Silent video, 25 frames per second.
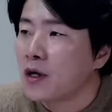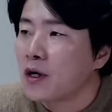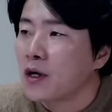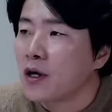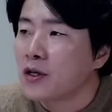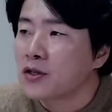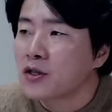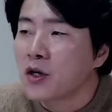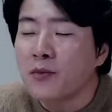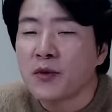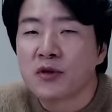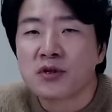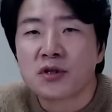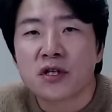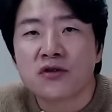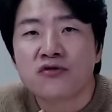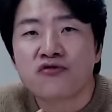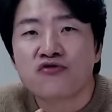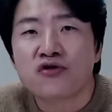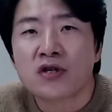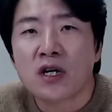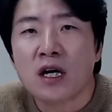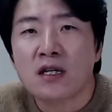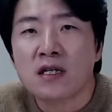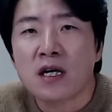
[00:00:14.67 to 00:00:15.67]
어, 첫 번째
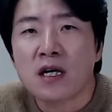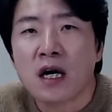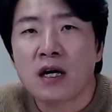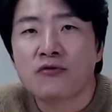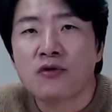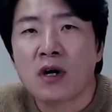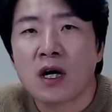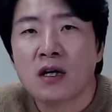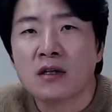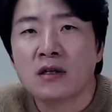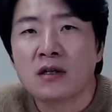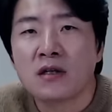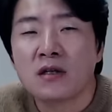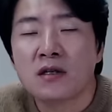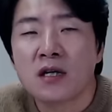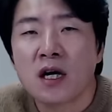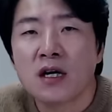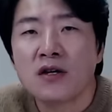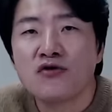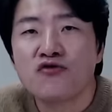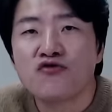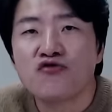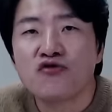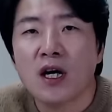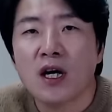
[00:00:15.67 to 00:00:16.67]
수사 상황을
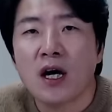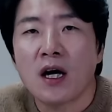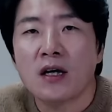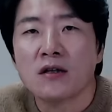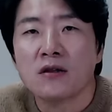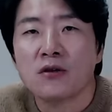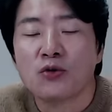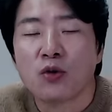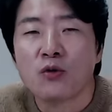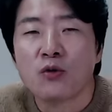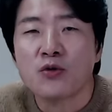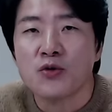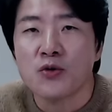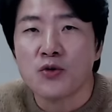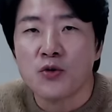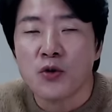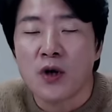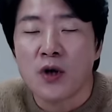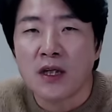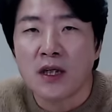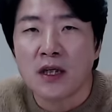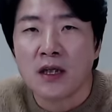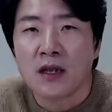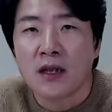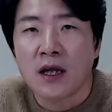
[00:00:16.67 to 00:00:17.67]
생중계하는 독소
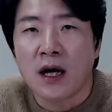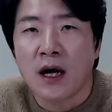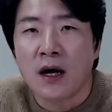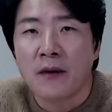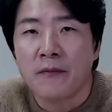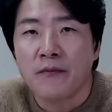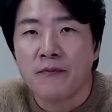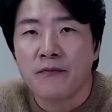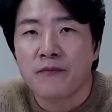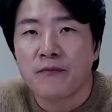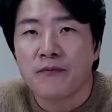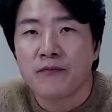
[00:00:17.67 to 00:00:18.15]
조항이 있다.